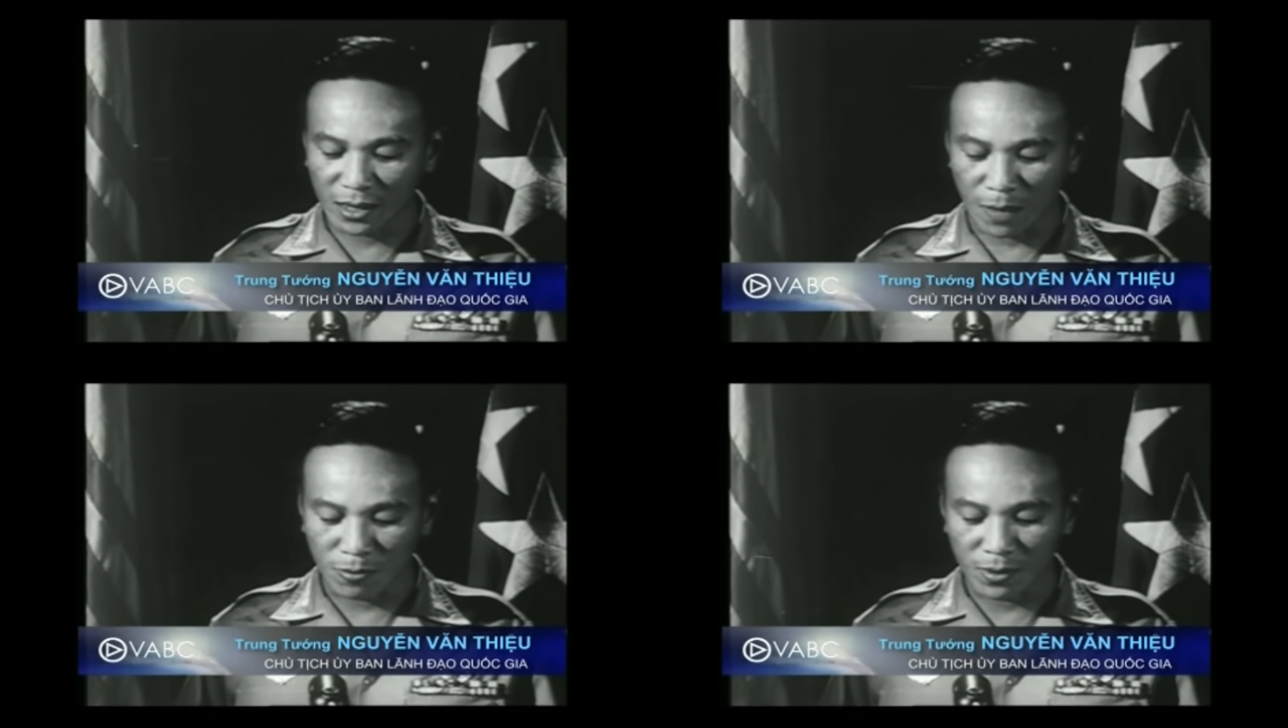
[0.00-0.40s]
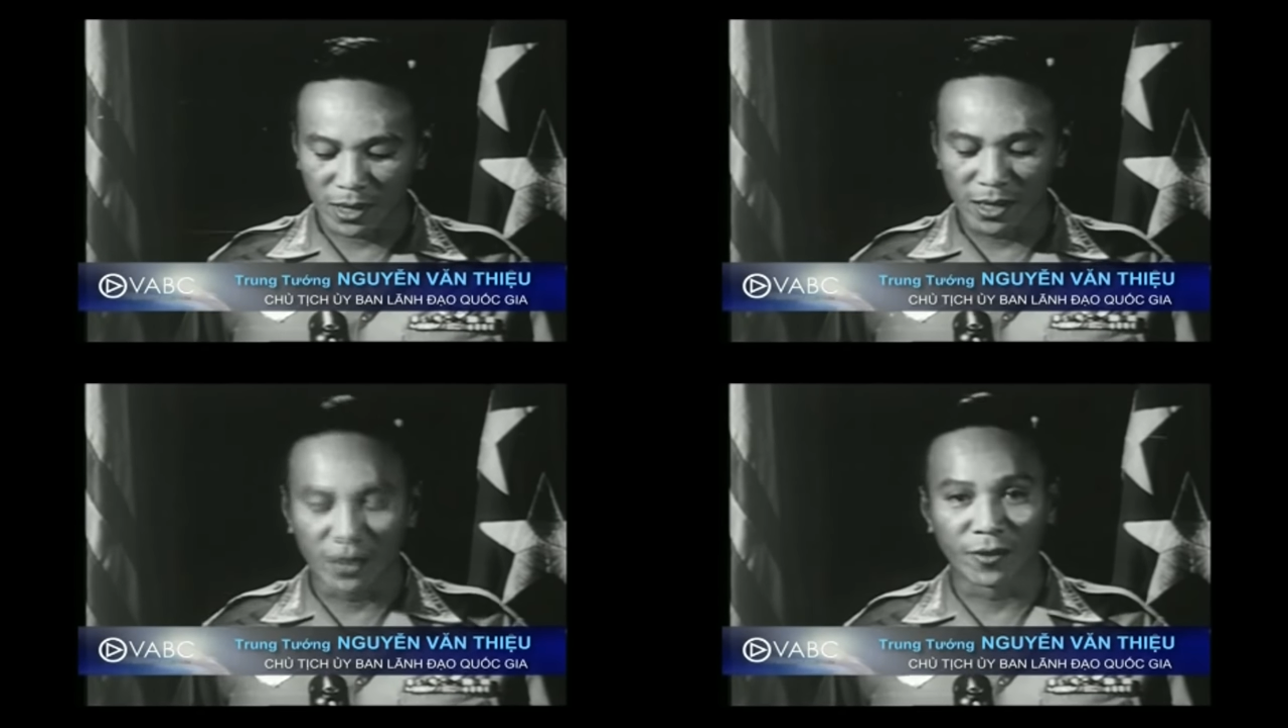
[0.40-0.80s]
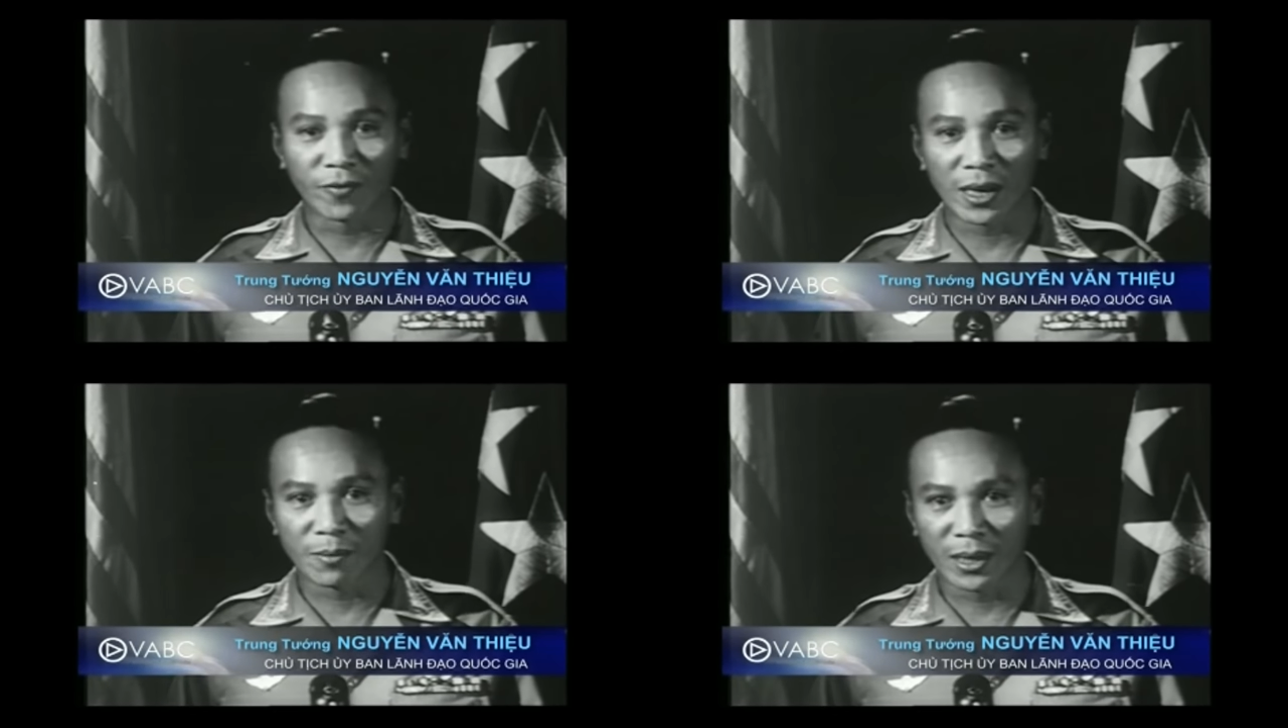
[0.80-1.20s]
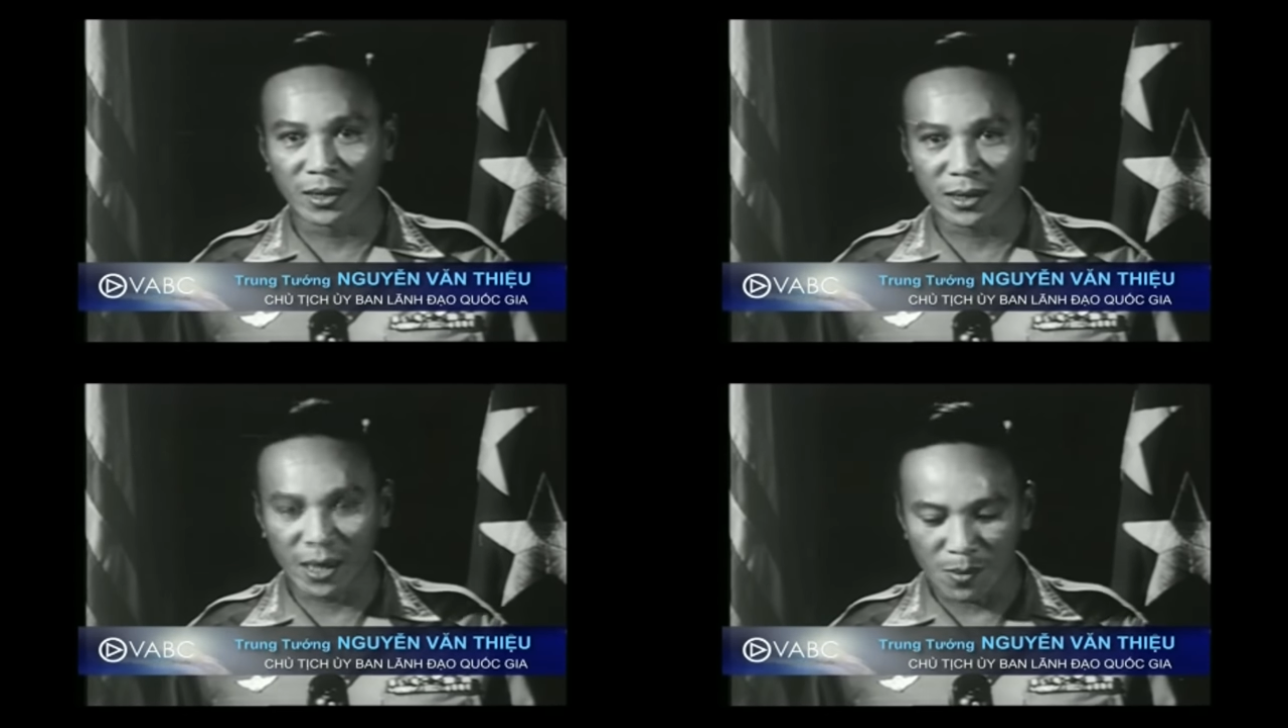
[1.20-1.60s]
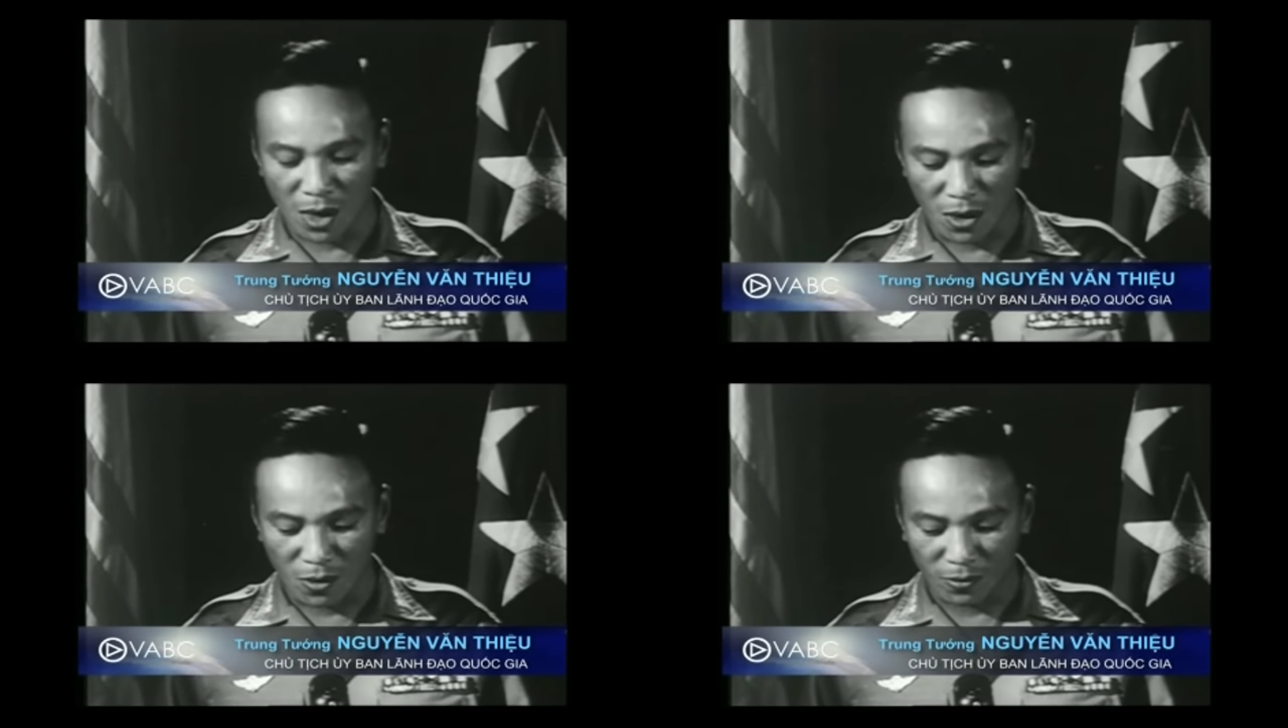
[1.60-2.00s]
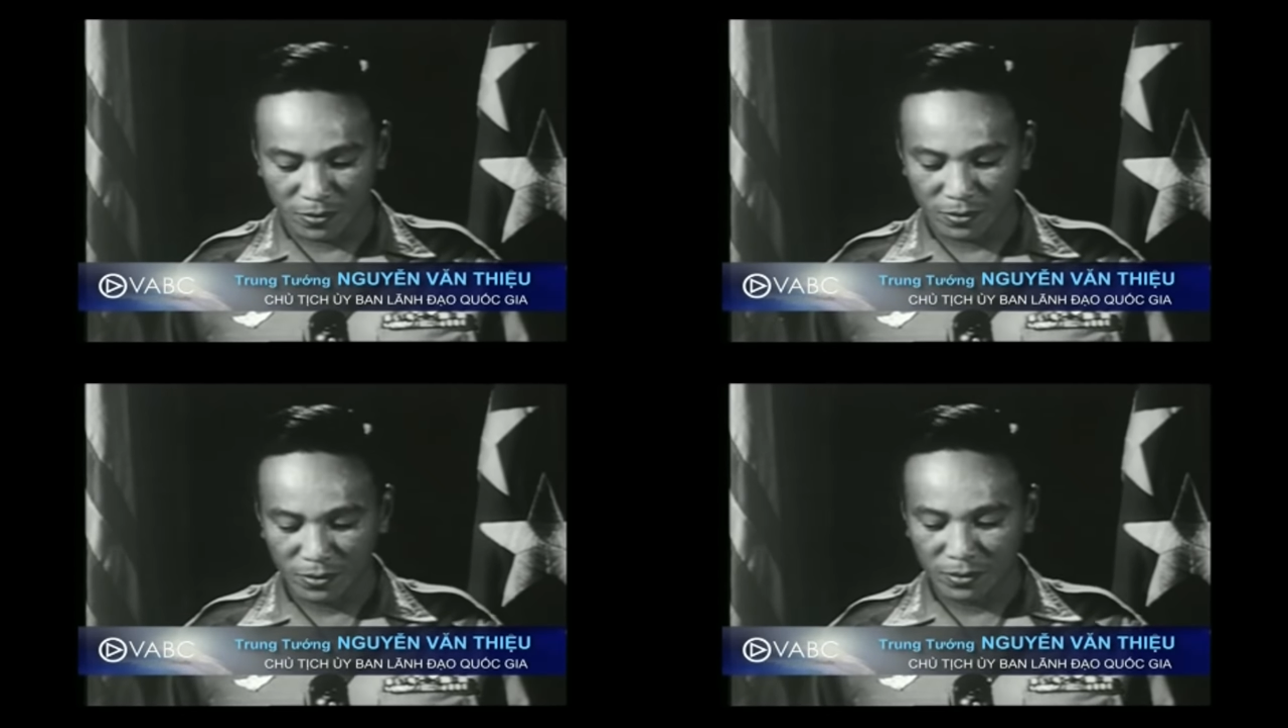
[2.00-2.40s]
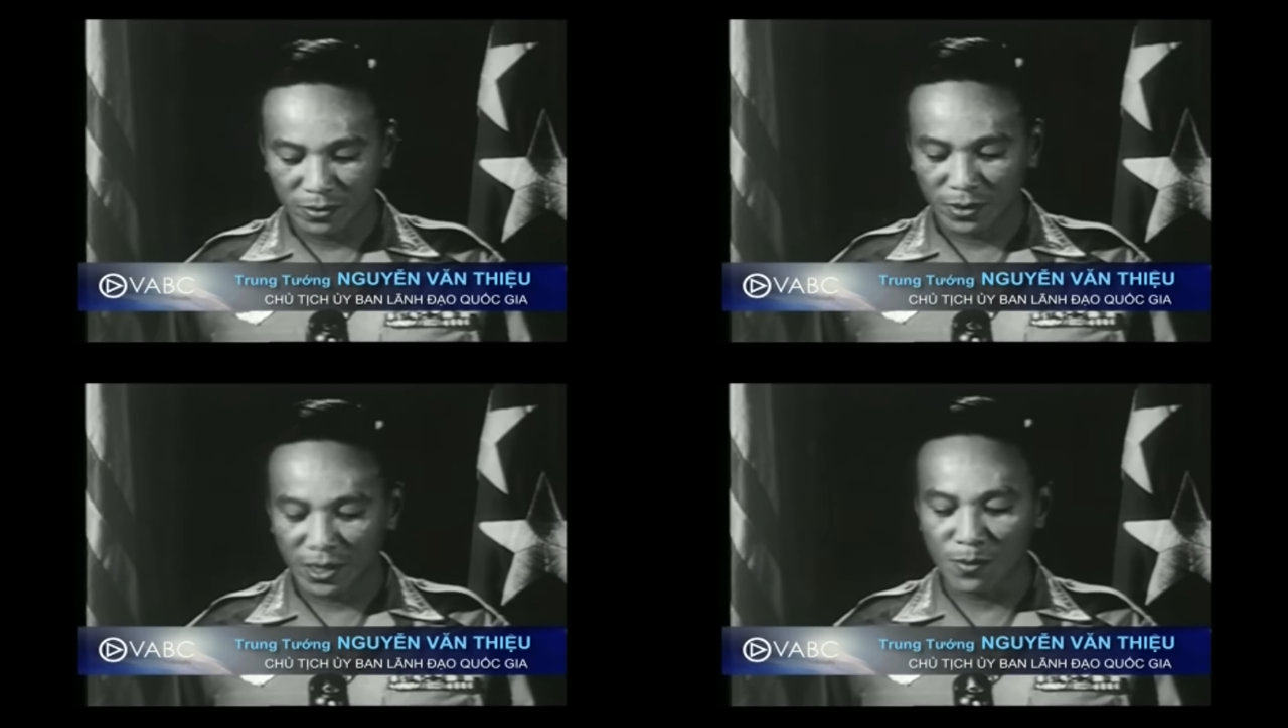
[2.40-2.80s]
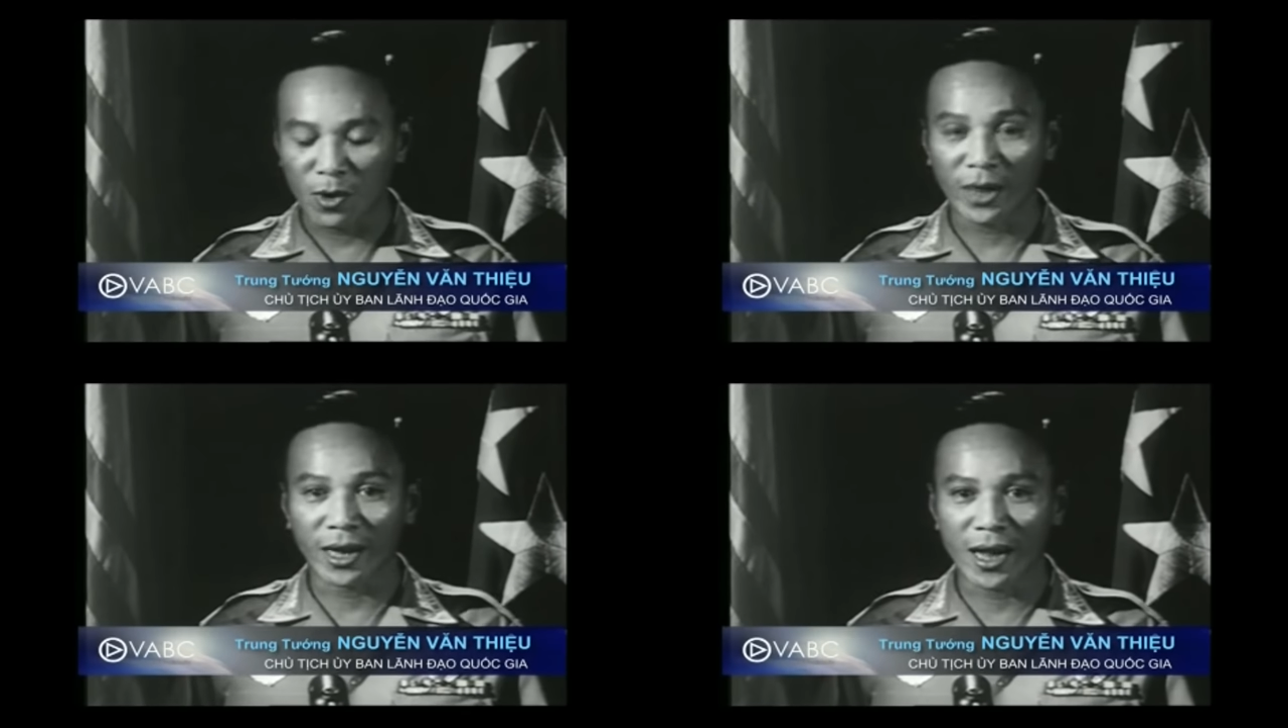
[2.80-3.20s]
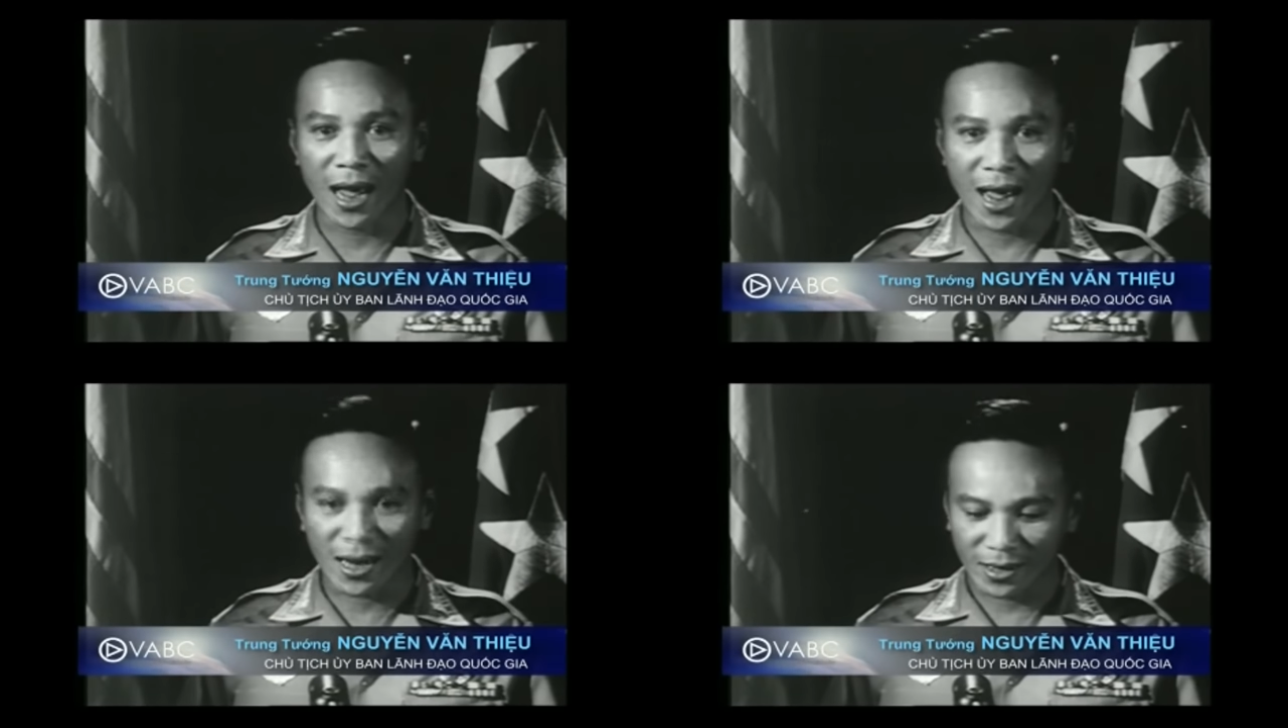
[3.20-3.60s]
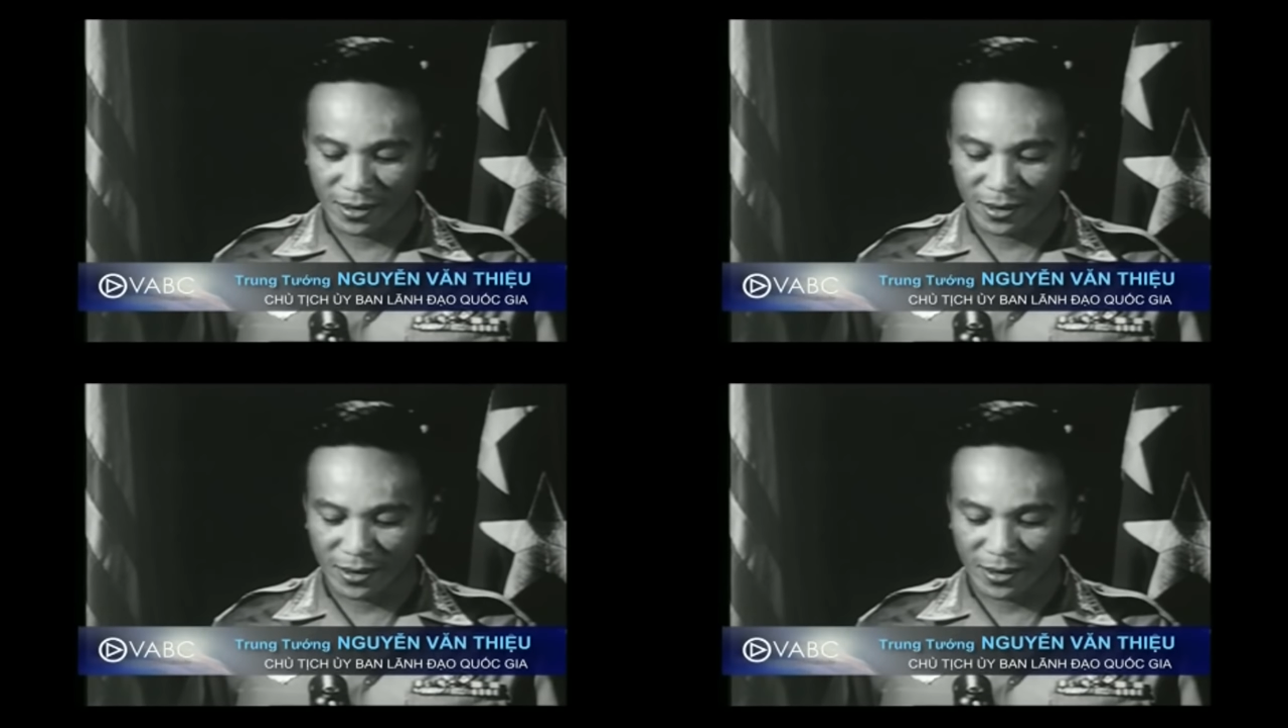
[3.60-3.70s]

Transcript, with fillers: tộc lên đường văn minh tiến bộ trên mọi địa hạt